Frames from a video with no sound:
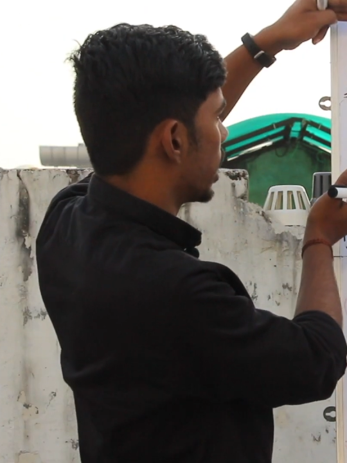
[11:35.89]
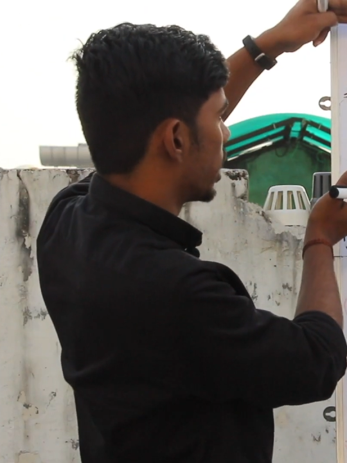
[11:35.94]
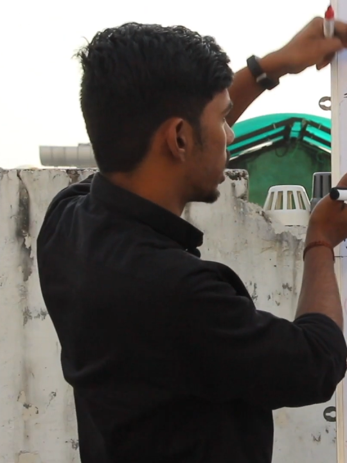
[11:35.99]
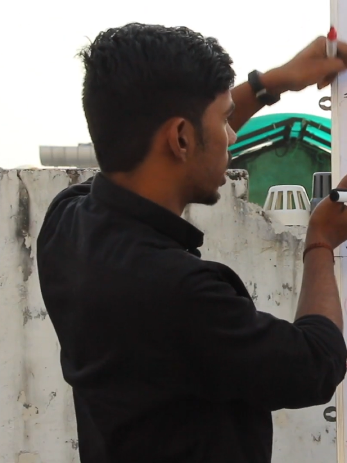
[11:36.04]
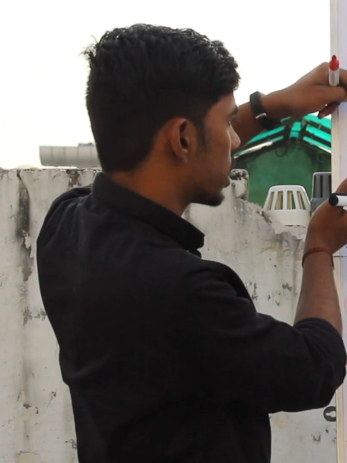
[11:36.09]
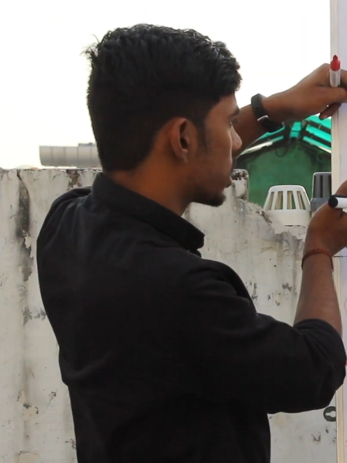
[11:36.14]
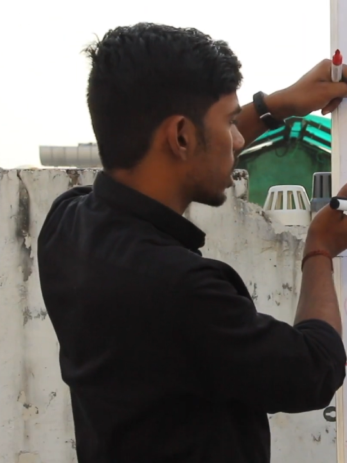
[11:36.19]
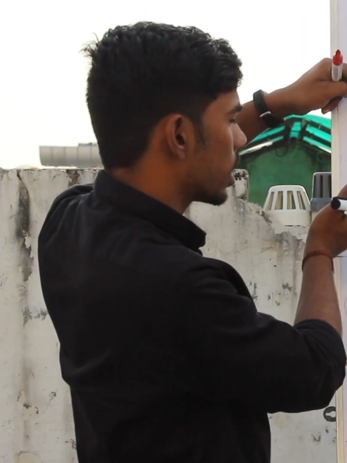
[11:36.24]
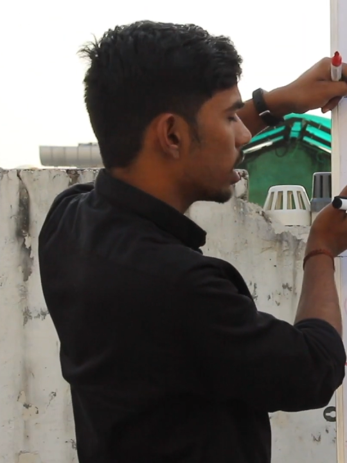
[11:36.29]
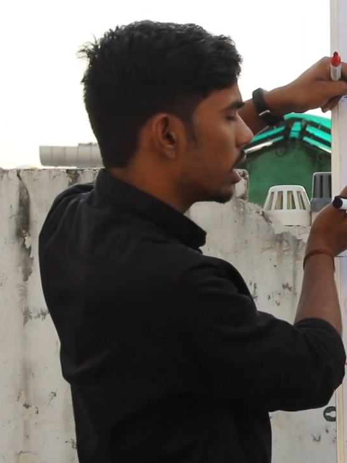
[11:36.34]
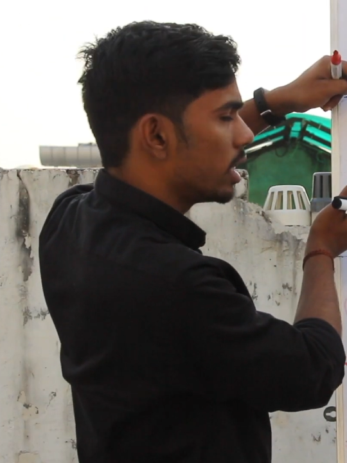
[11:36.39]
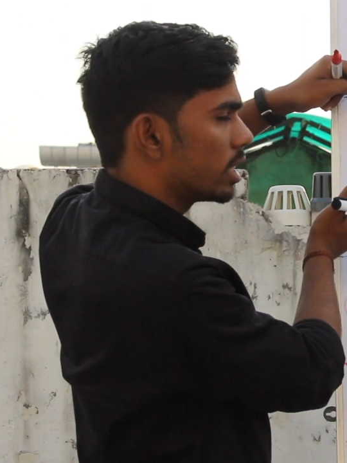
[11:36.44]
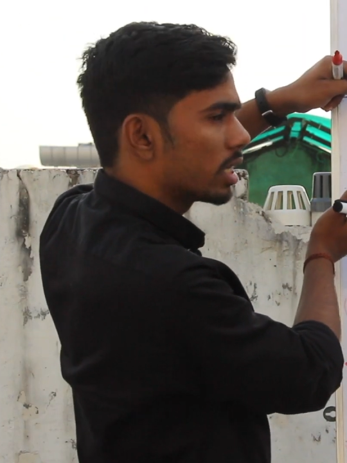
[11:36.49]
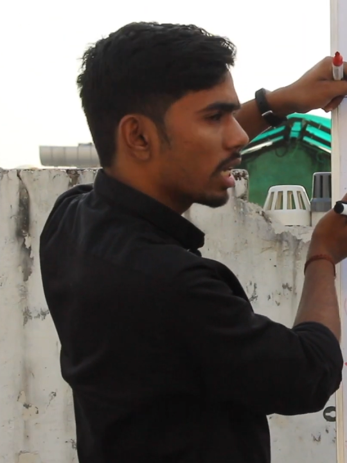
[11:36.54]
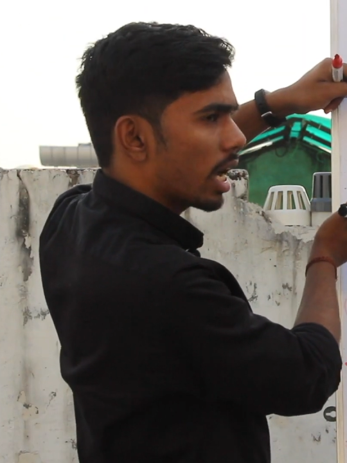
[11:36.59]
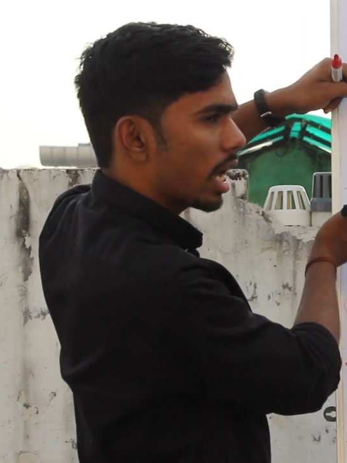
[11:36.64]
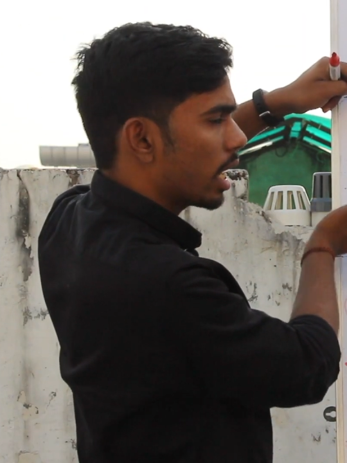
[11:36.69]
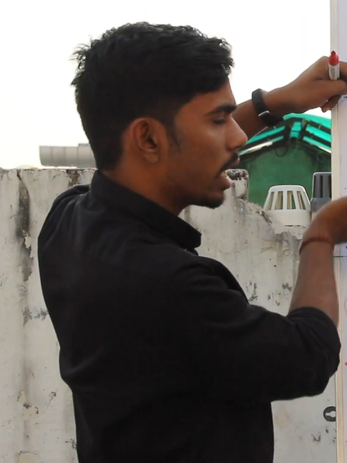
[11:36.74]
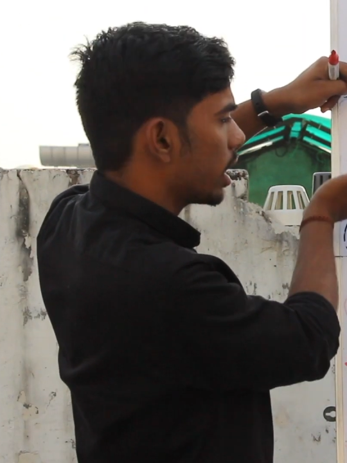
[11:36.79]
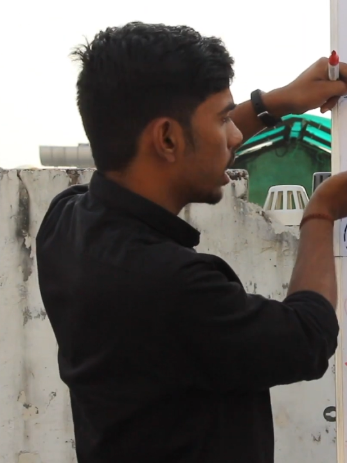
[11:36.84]
इधर से
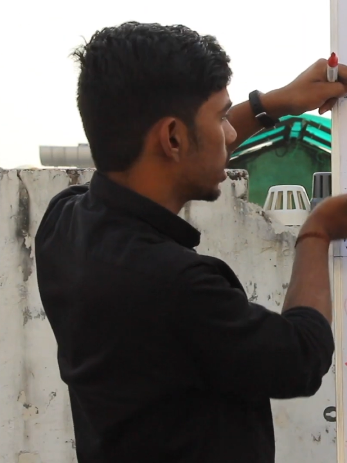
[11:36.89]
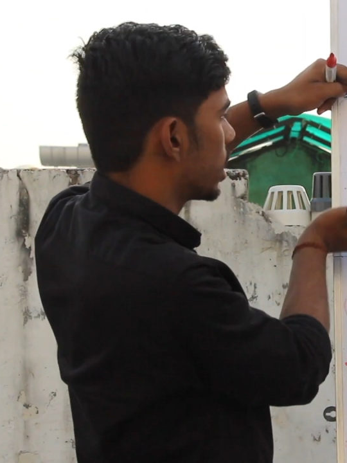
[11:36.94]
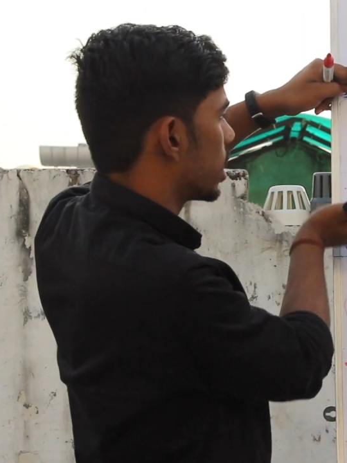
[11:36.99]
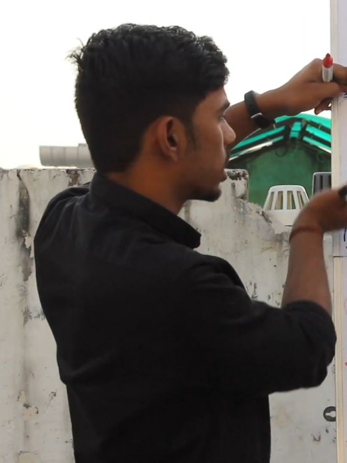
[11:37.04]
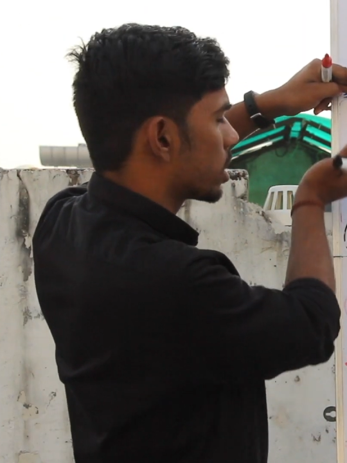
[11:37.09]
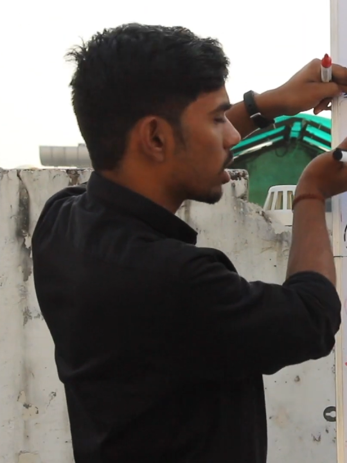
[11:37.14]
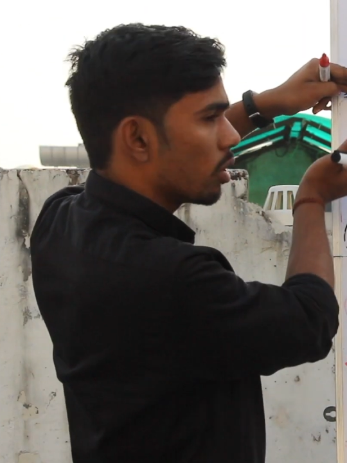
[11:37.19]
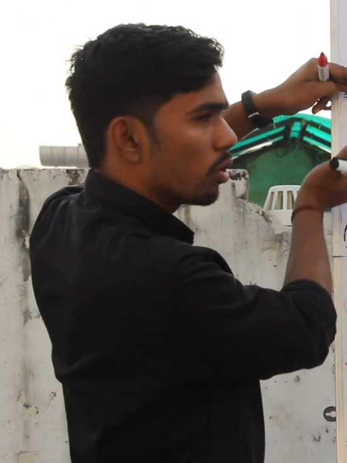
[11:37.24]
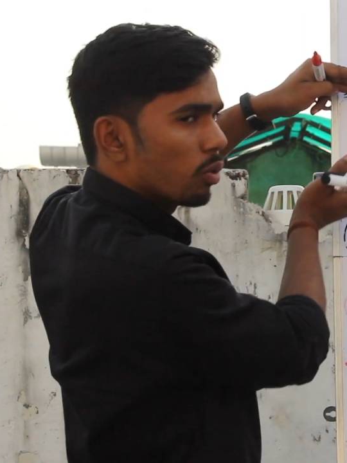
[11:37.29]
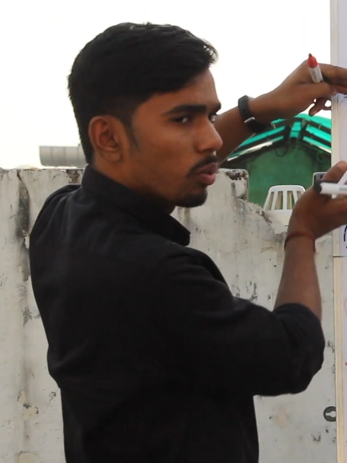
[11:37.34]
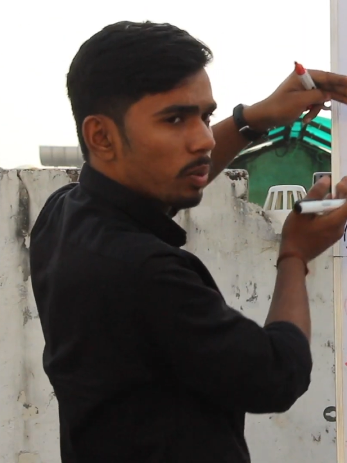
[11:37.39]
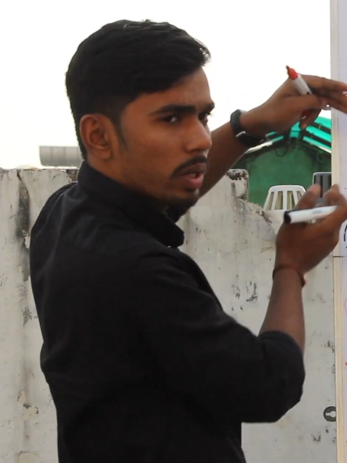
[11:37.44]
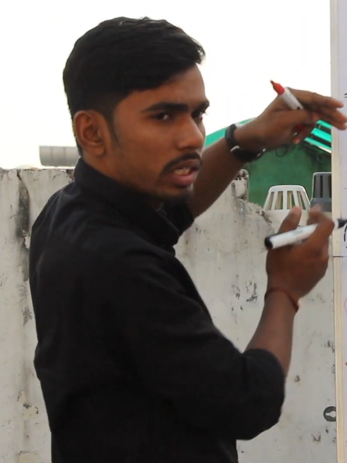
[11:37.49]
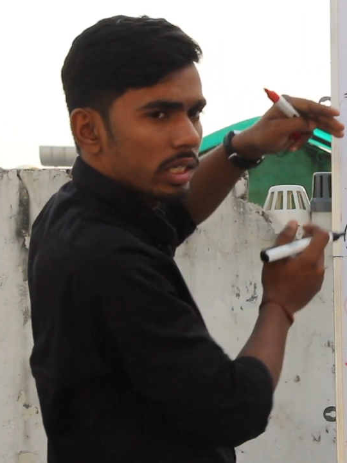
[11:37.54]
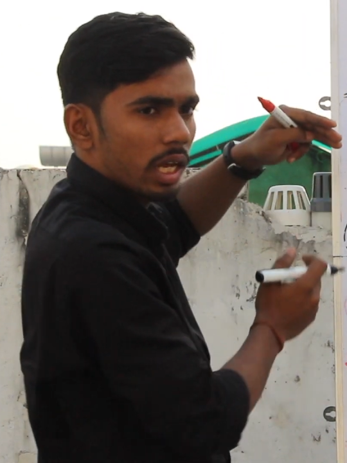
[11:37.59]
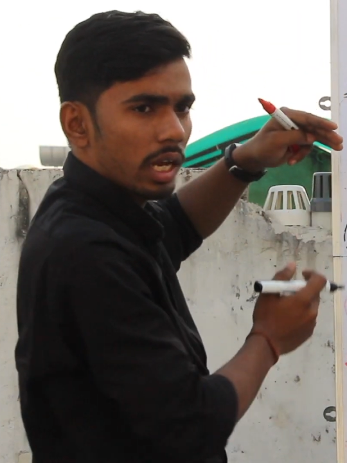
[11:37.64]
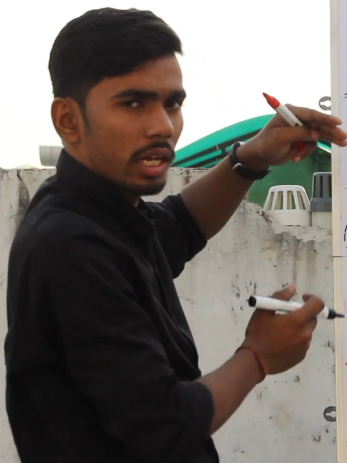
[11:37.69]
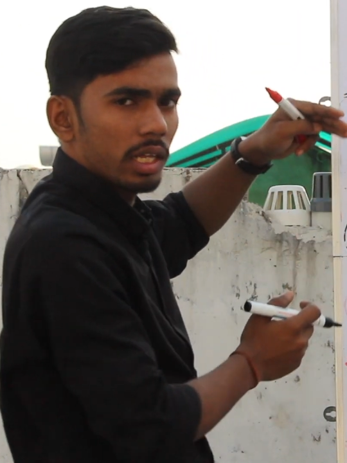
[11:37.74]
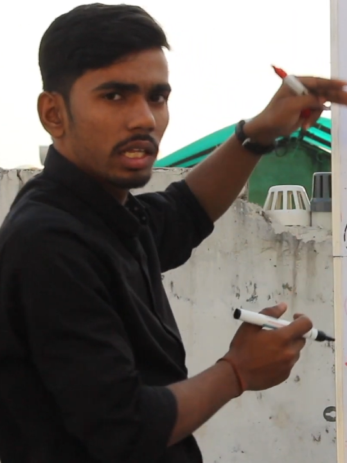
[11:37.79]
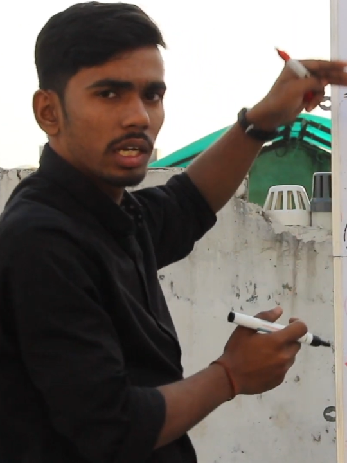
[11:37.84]
नीचे आ रहा है इधर से ऊपर जा रहा है